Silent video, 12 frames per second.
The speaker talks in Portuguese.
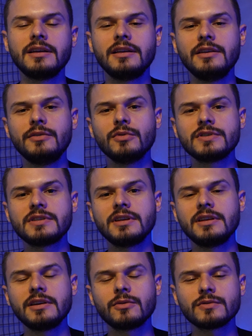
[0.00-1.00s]
e
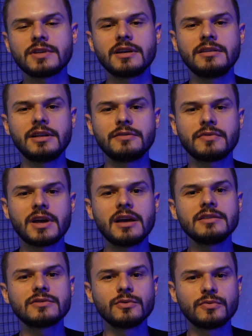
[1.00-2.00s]
você consegue identificar
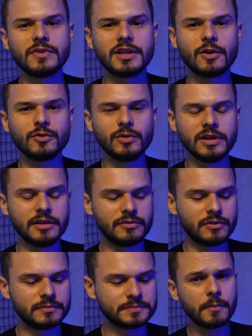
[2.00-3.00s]
isso no final do livro.